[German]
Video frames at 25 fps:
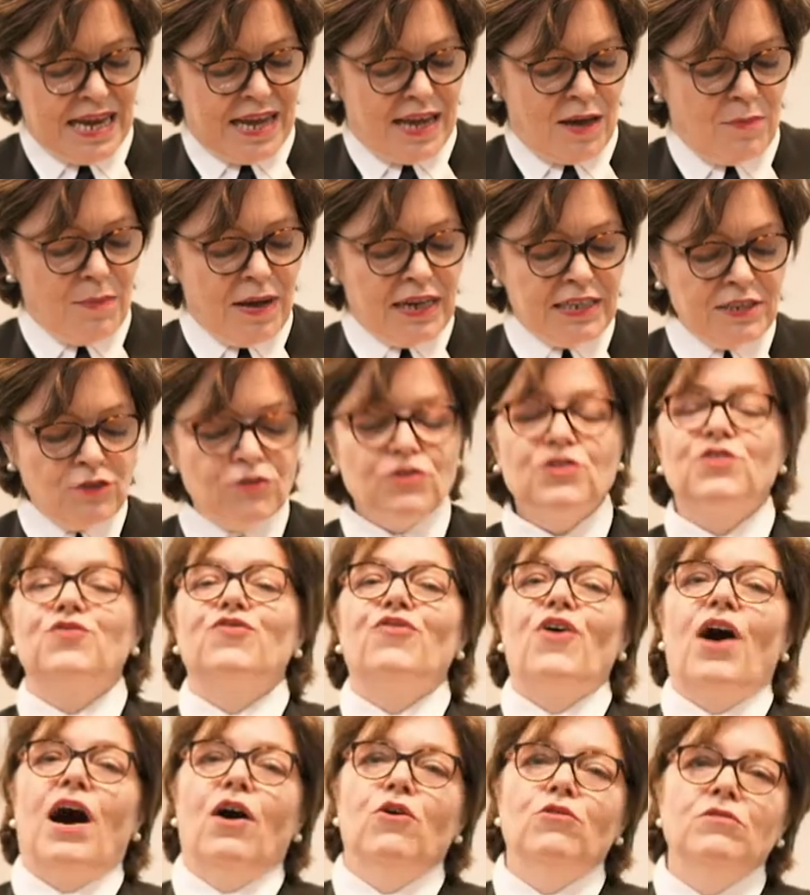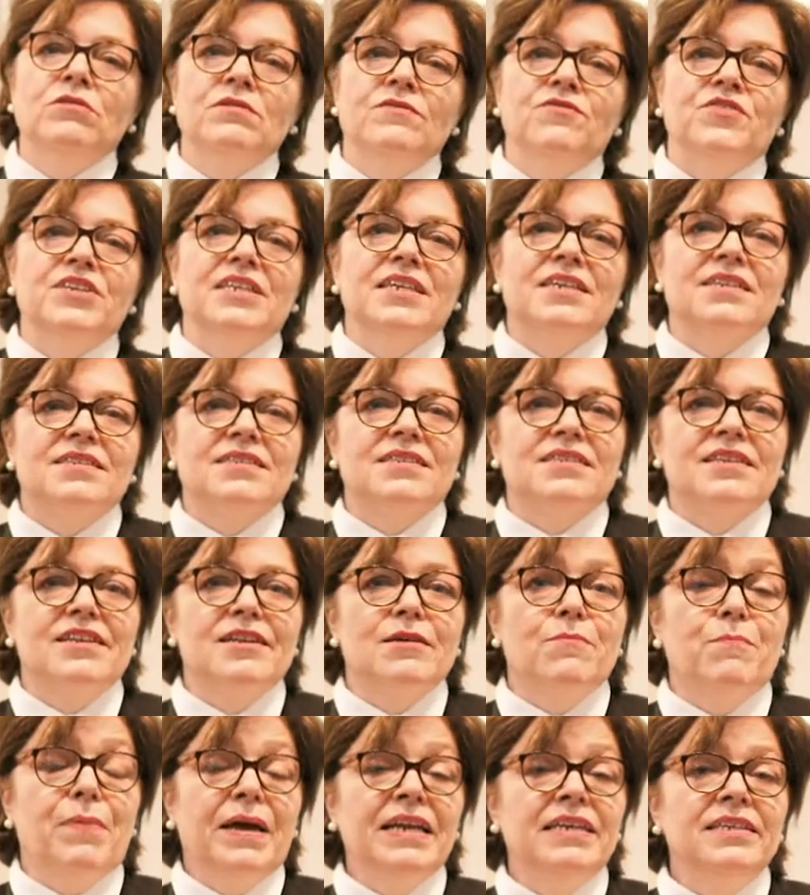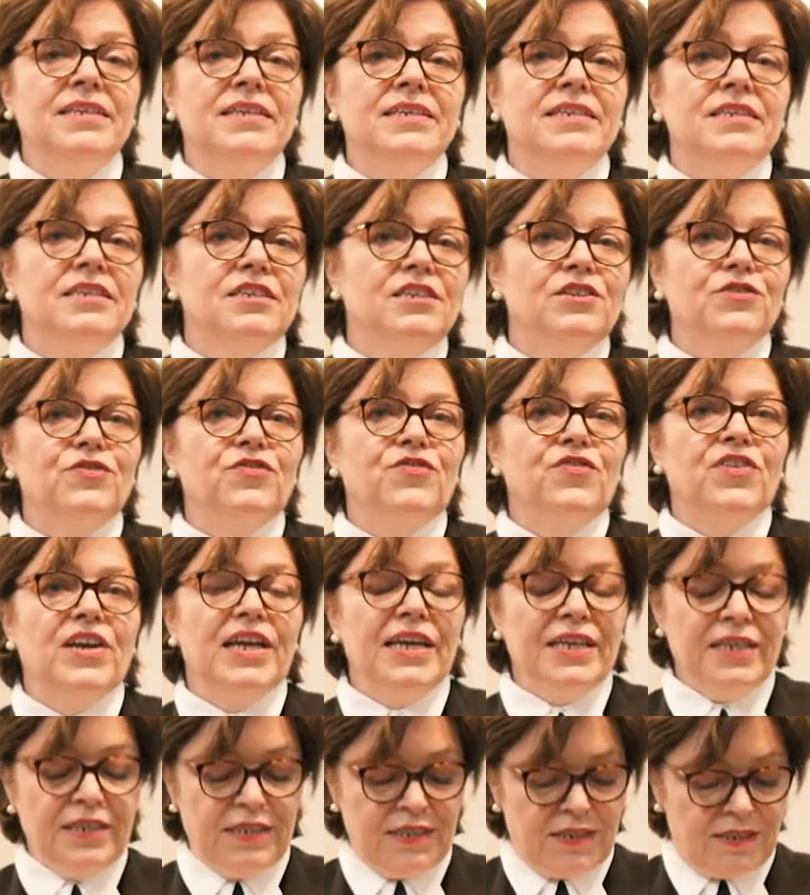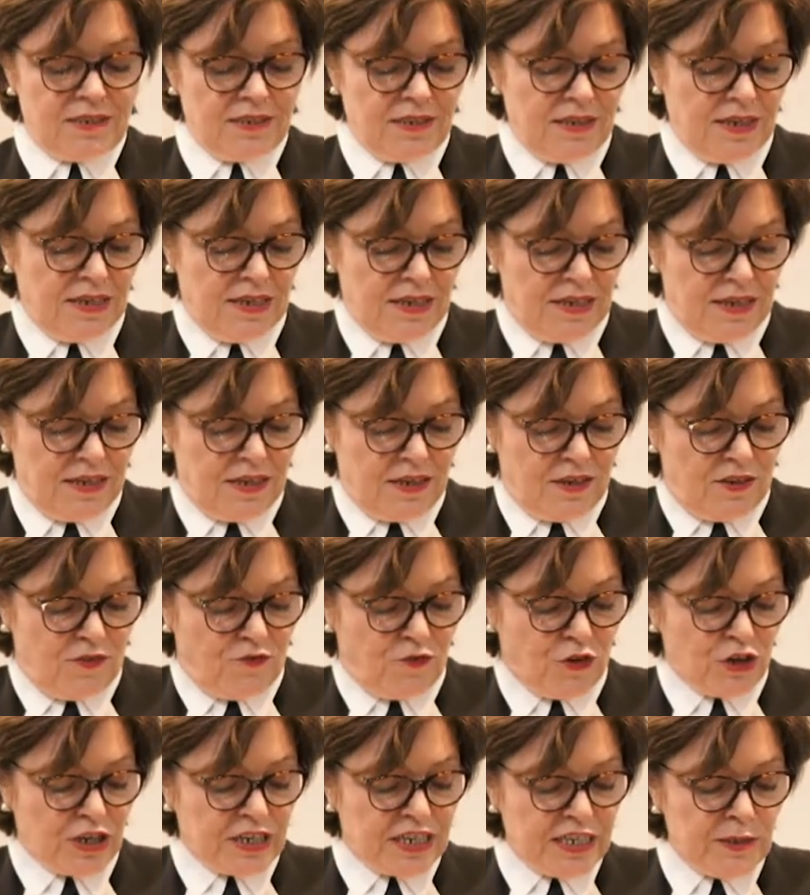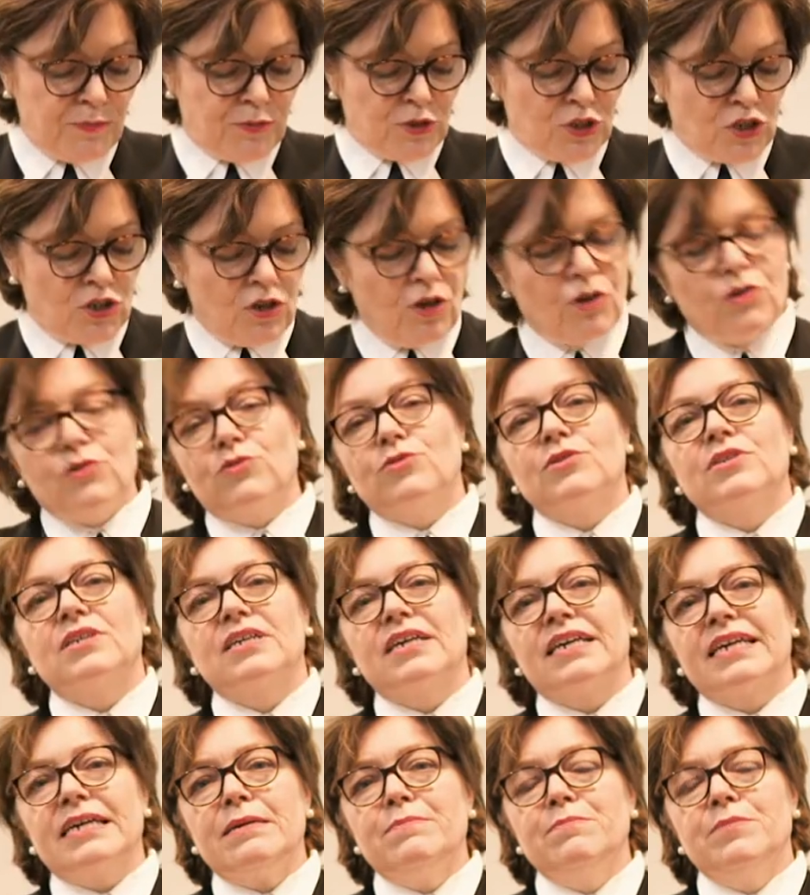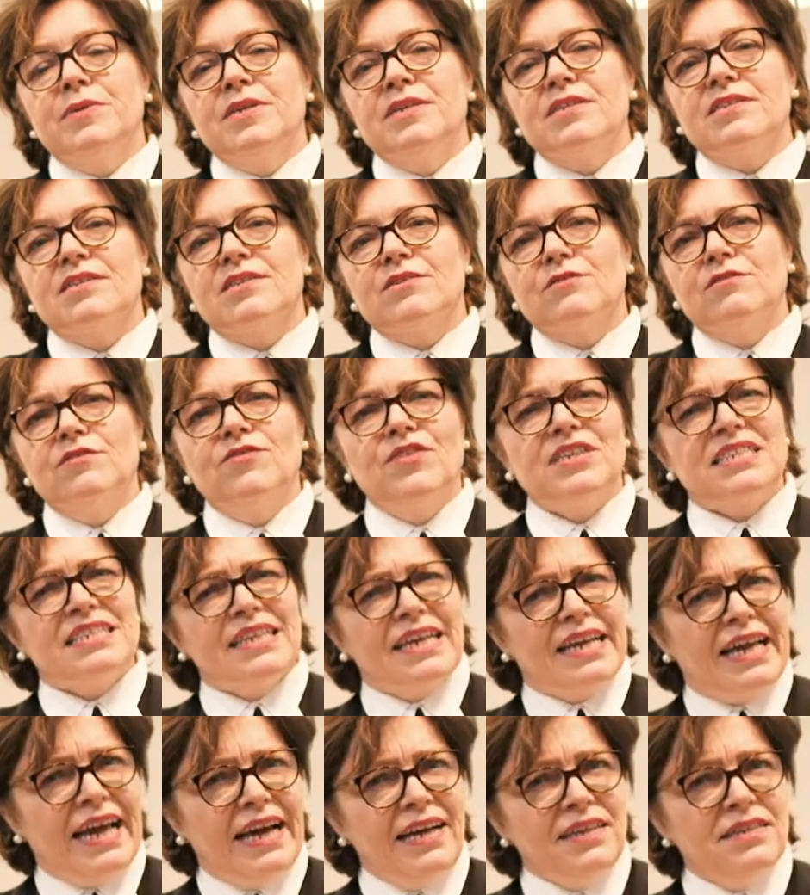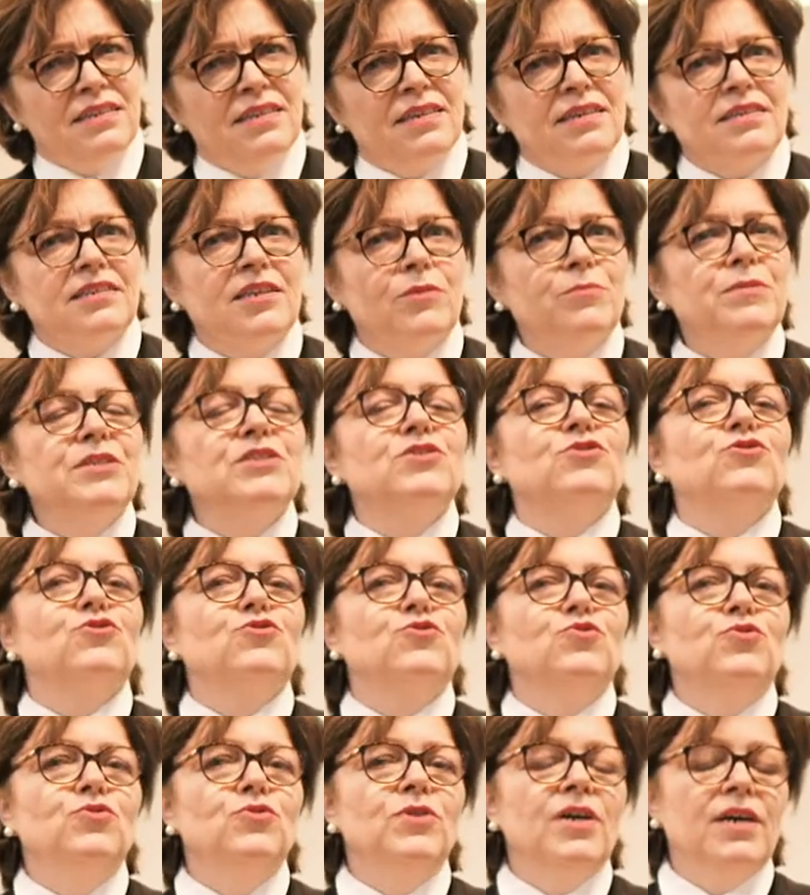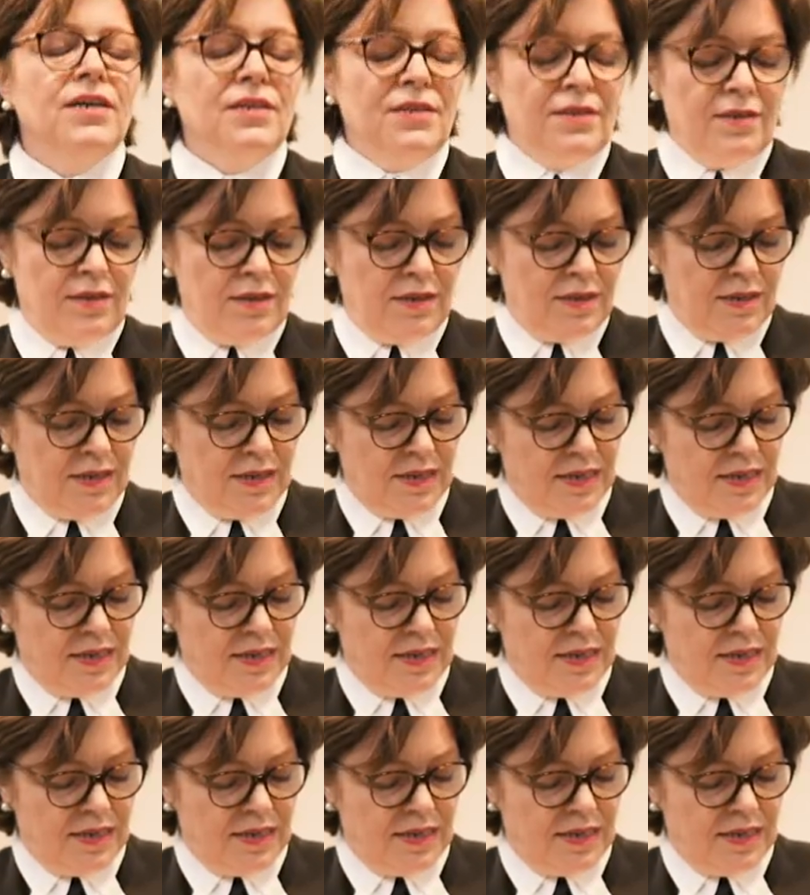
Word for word: Er malt uns vor Augen, wie das lebendige Geflecht von Rebstock und Reben ist und was der Gärtner damit zu tun hat,